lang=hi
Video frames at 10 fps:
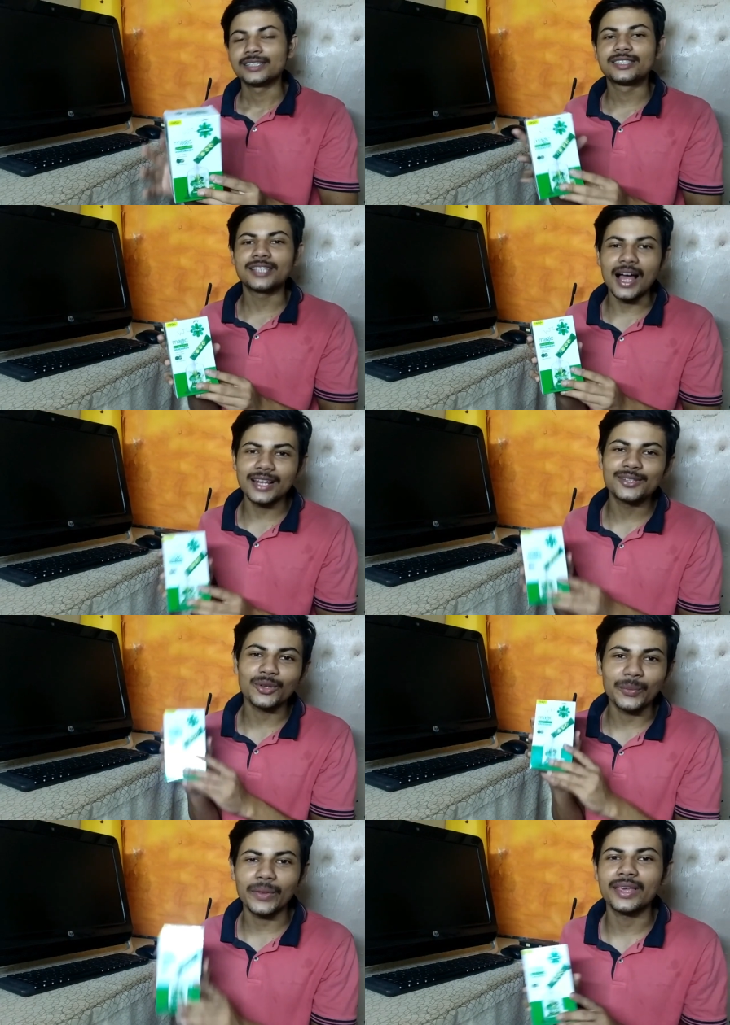चालीस
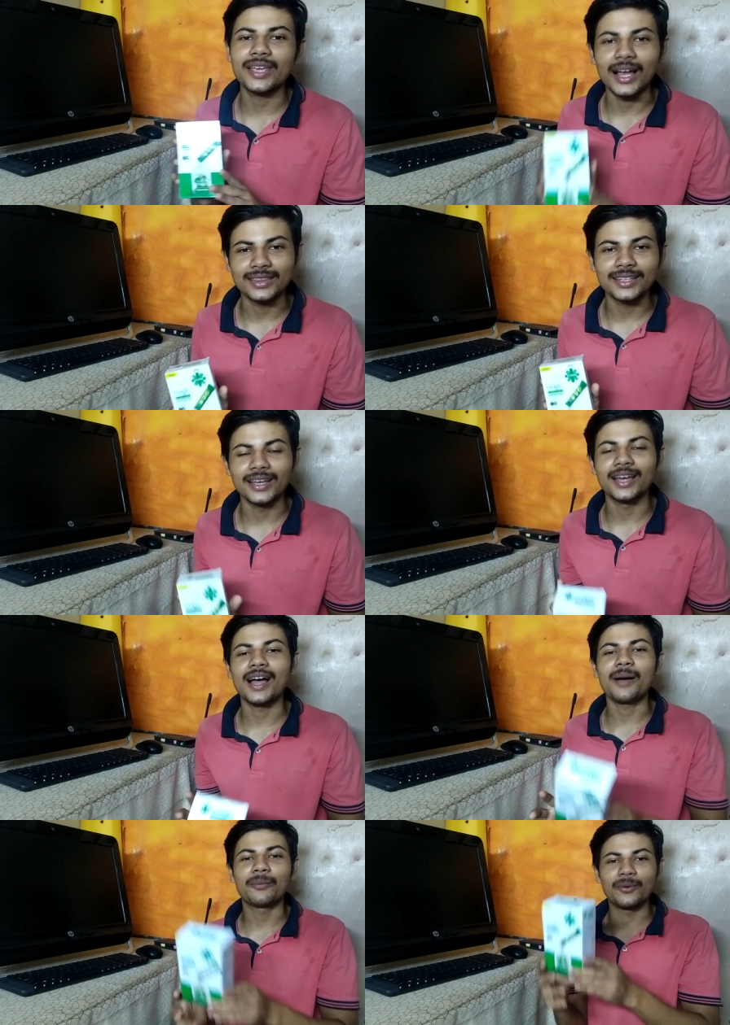रुपये की आती है
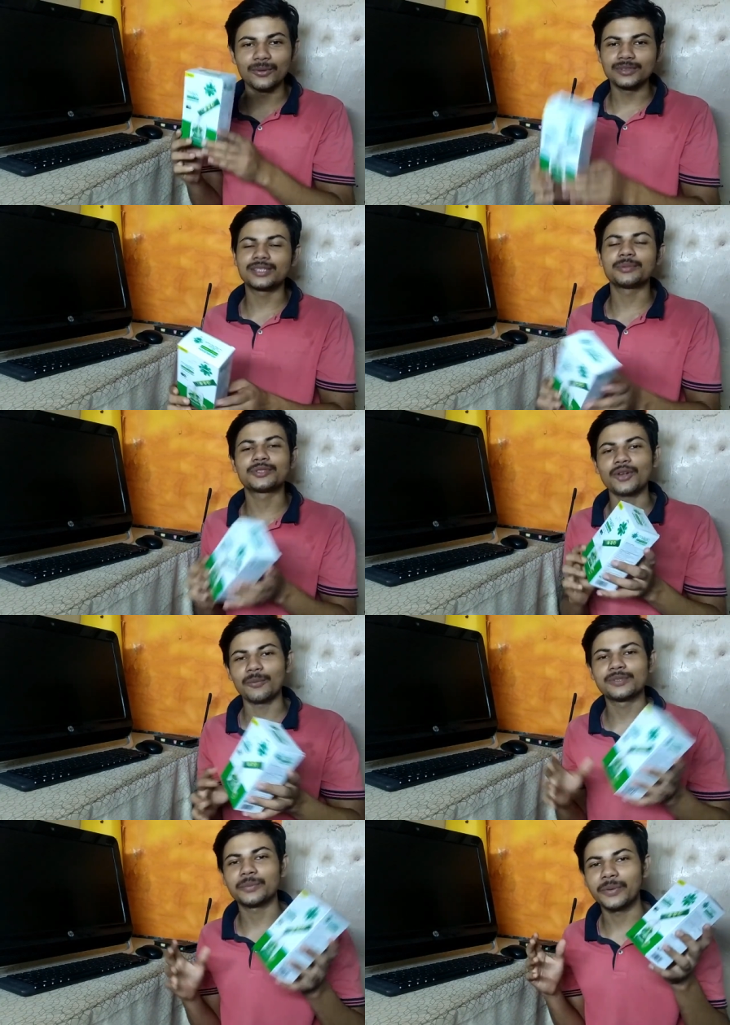आप कौन से भी शॉप
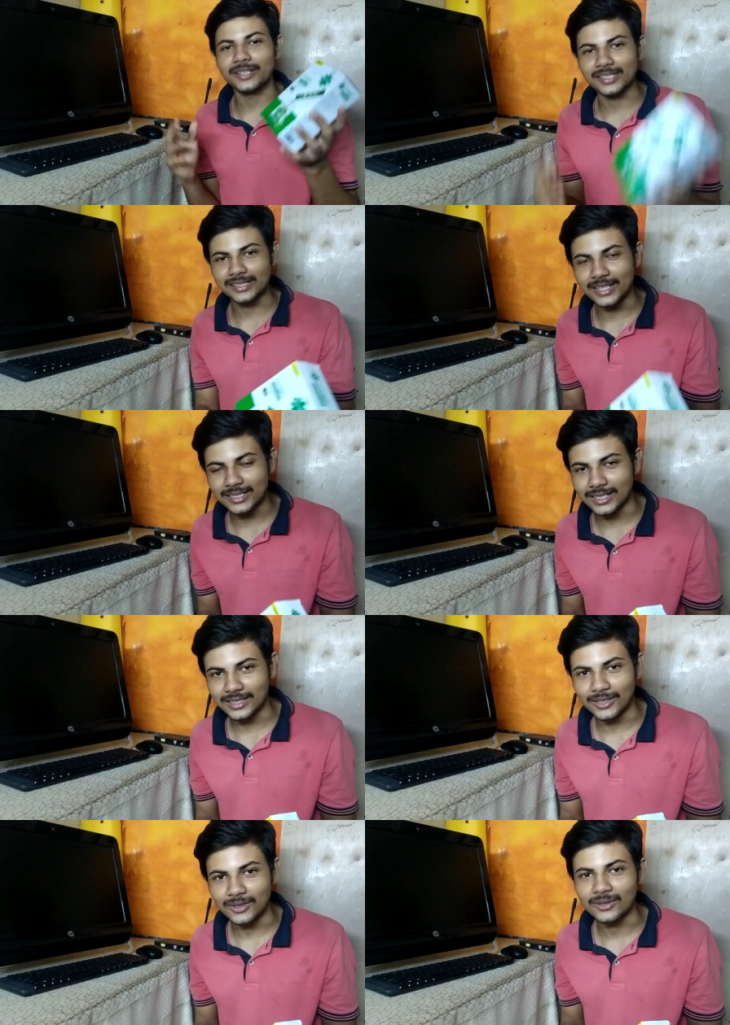से परचेस कर
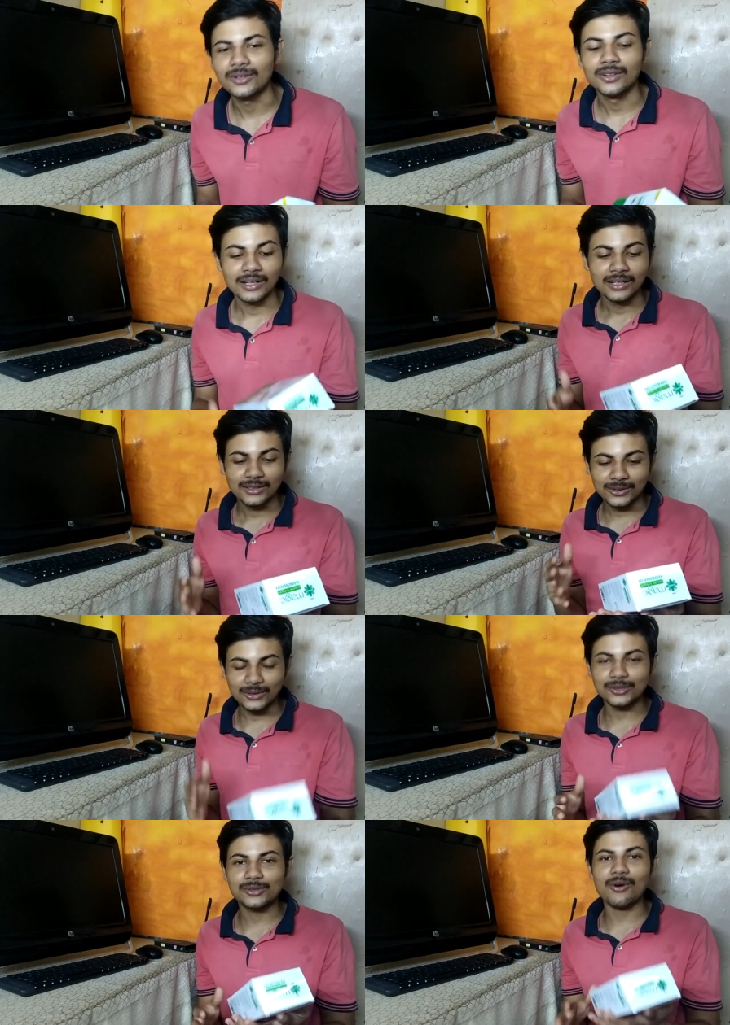सकते हो तो
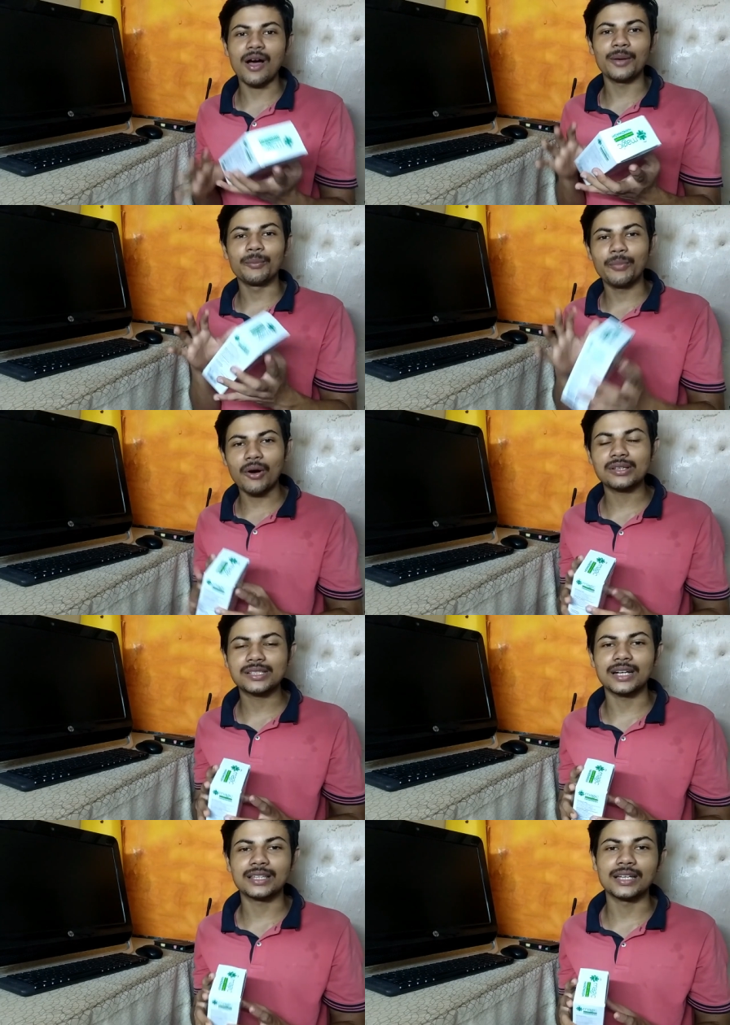इसको अनबॉक्स
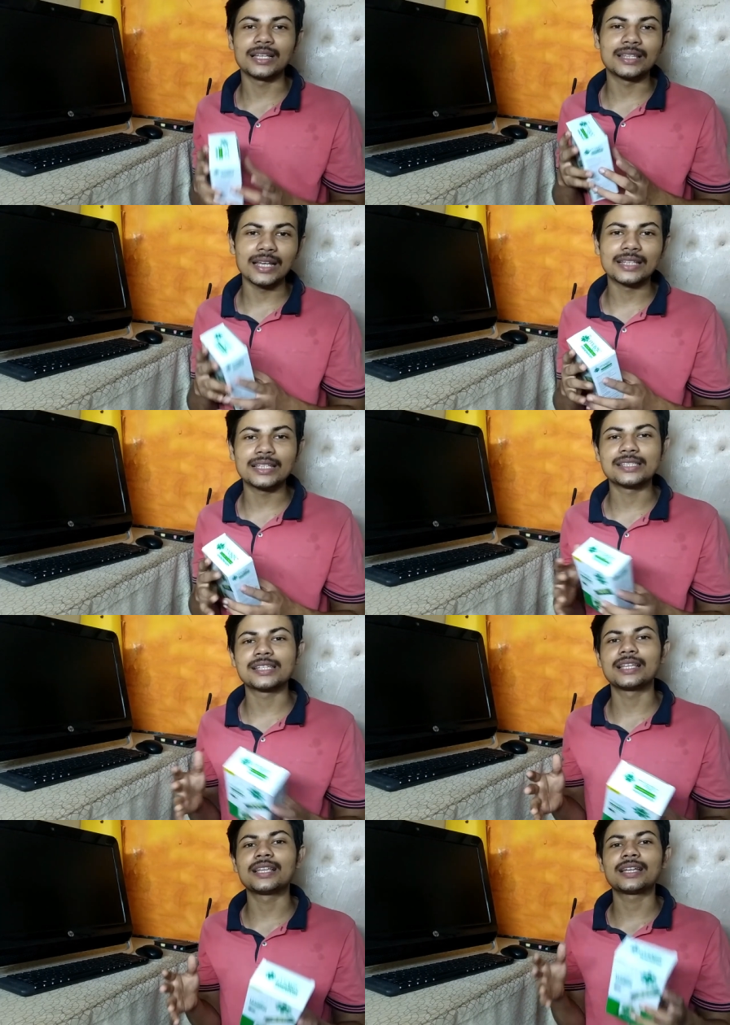करते हैं देखते इसके
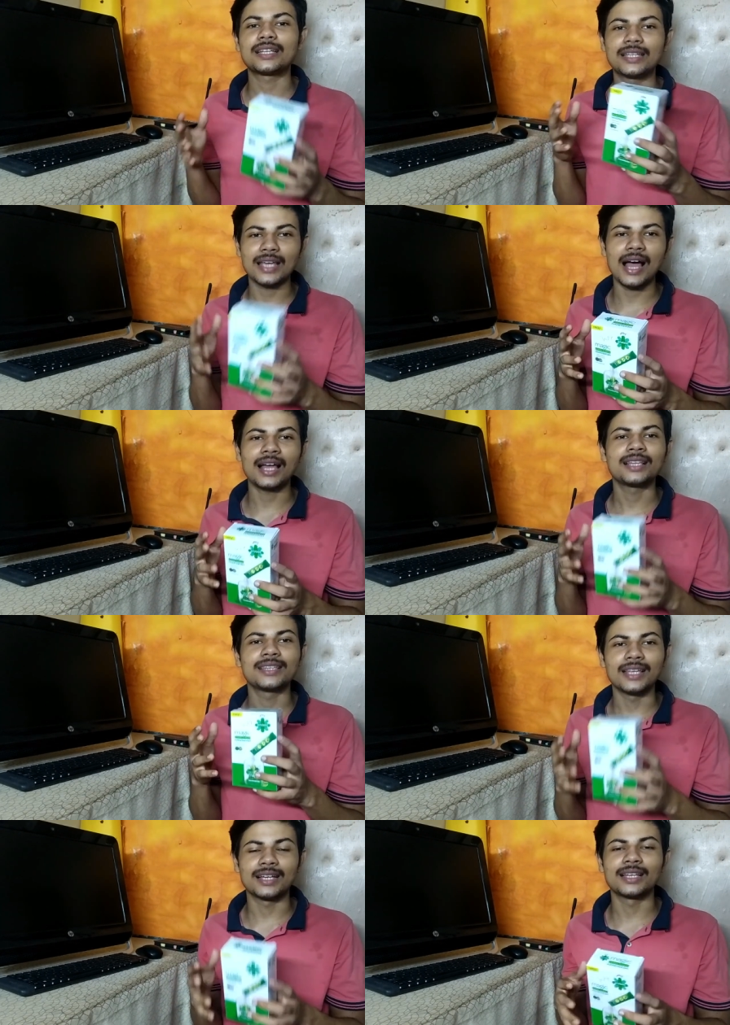अंदर क्या
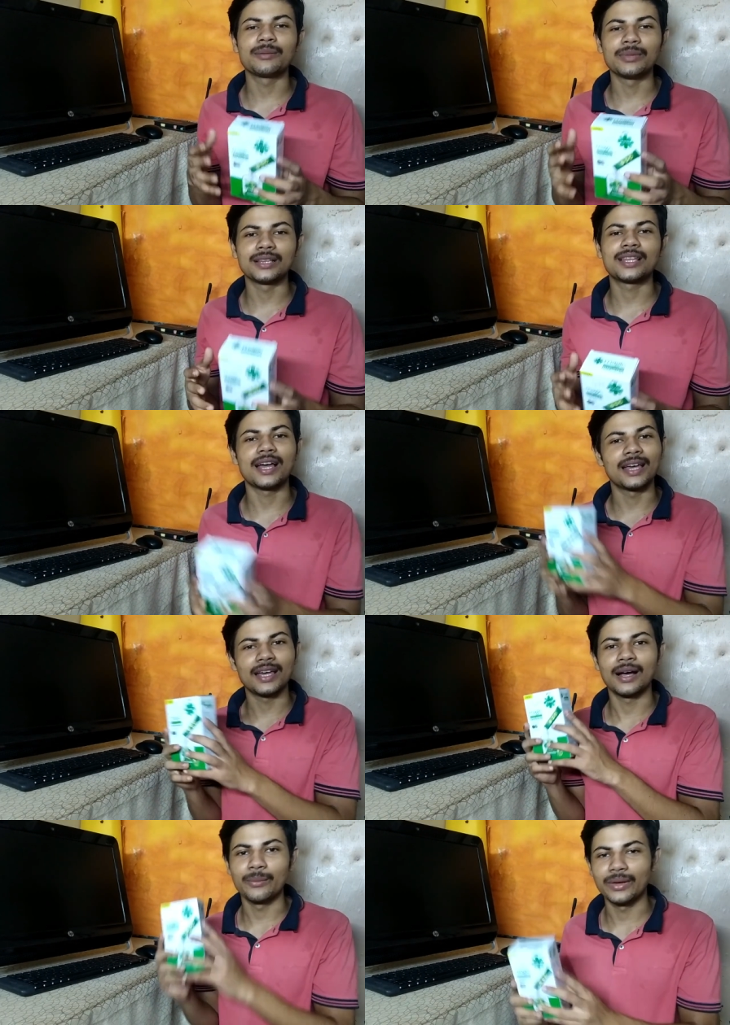देखने मिलता है
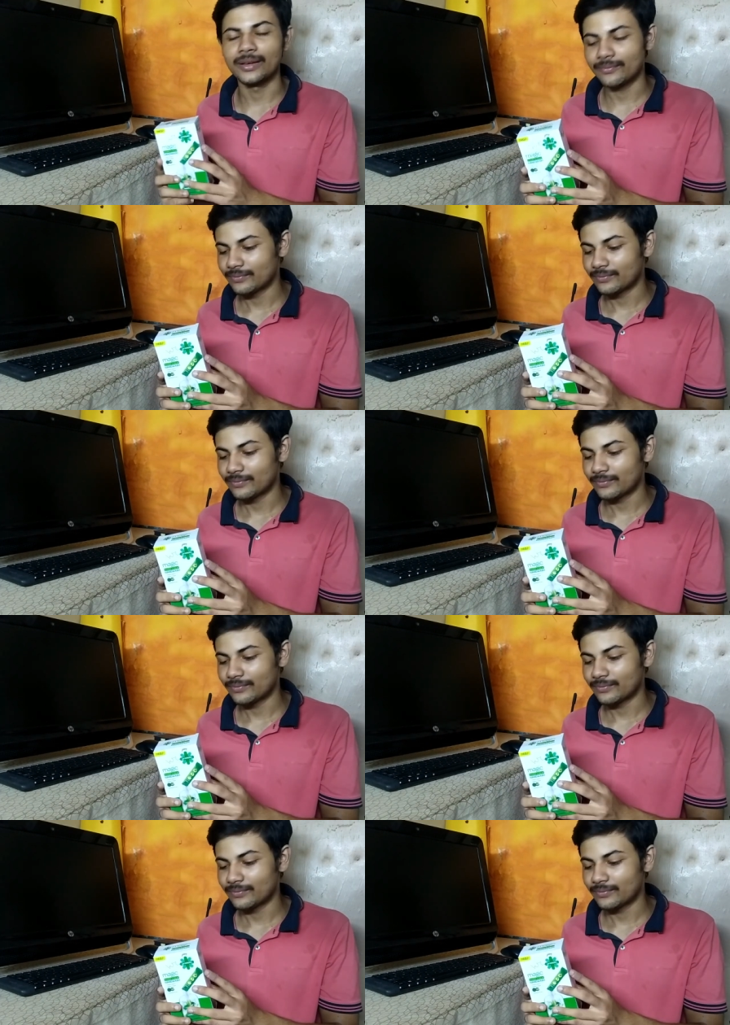हमें